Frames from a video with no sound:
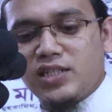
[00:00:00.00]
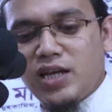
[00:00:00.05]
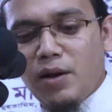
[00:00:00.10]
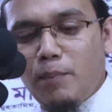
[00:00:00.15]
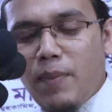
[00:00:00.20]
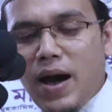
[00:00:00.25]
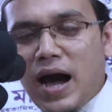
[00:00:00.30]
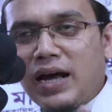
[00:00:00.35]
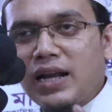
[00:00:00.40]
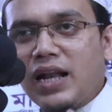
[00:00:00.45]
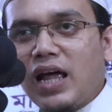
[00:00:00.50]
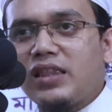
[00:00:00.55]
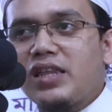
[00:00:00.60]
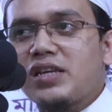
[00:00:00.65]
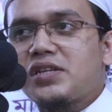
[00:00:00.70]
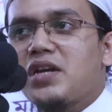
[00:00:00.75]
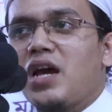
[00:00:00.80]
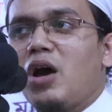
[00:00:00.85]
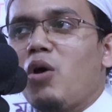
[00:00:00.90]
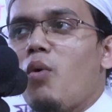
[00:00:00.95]
যে
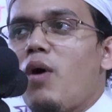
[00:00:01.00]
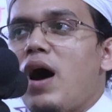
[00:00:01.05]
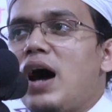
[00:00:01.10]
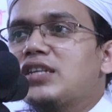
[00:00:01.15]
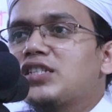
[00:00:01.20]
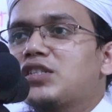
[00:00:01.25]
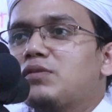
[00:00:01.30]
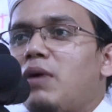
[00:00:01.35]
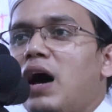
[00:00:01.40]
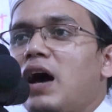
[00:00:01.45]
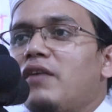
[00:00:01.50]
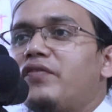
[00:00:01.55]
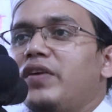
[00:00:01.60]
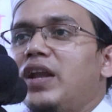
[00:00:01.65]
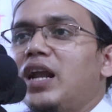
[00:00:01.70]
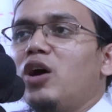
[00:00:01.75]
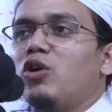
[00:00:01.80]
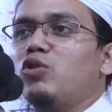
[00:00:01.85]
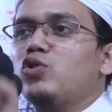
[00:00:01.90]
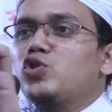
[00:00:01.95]
বাংলাদেশে ওয়াজ
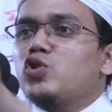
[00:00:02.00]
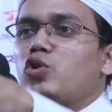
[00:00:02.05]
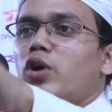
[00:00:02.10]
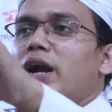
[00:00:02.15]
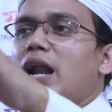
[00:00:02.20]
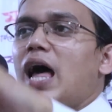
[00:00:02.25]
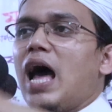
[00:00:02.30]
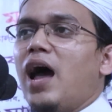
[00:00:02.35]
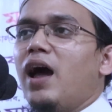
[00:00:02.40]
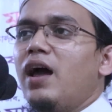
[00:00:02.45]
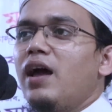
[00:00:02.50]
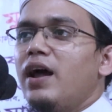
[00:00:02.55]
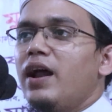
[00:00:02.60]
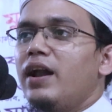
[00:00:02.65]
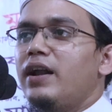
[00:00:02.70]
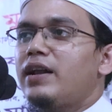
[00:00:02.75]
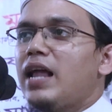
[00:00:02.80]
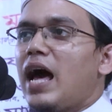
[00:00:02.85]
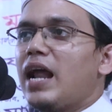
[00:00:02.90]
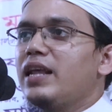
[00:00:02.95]
মাহফিলে হুজুরেরা
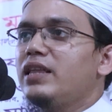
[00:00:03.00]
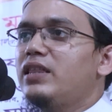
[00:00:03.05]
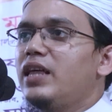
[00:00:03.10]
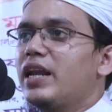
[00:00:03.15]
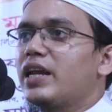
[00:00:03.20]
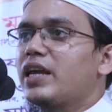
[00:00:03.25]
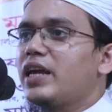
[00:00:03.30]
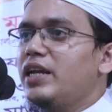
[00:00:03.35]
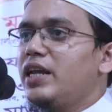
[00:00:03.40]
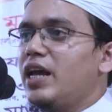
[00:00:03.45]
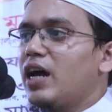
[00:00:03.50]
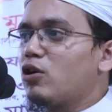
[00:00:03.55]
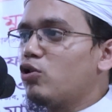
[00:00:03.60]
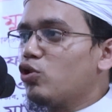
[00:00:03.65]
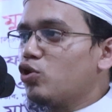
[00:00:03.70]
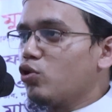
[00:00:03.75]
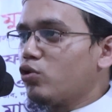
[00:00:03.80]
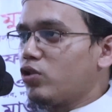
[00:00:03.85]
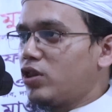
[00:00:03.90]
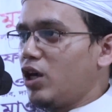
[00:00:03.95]
নারীদেরকে নিয়ে
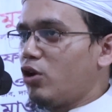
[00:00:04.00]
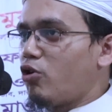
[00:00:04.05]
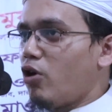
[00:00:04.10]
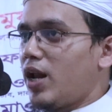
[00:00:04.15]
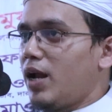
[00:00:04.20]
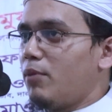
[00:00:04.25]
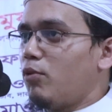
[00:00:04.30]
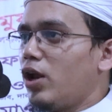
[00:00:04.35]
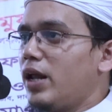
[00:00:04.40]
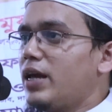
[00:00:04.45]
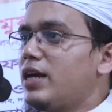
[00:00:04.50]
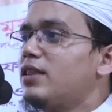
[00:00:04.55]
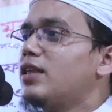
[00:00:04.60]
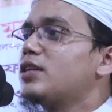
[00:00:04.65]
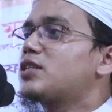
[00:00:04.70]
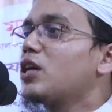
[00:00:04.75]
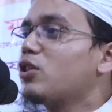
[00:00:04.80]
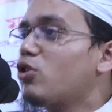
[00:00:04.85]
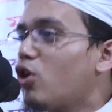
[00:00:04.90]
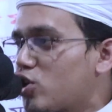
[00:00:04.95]
কটুক্তি করে বলে এই
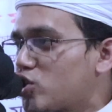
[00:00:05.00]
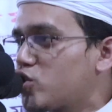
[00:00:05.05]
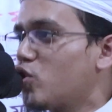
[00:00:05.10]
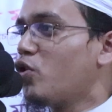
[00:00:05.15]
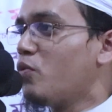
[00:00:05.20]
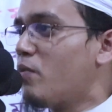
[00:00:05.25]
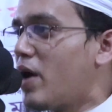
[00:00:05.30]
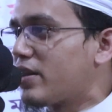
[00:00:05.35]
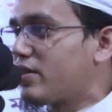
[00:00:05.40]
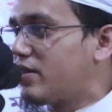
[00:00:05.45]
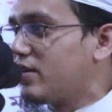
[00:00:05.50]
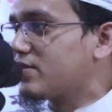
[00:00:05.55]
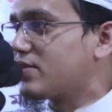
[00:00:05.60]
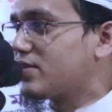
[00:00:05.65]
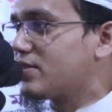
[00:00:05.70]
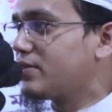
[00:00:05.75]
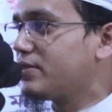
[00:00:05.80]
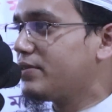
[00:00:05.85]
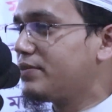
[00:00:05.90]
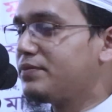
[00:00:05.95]
দেশে ধর্ষণ
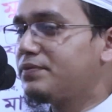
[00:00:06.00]
বাড়তেছে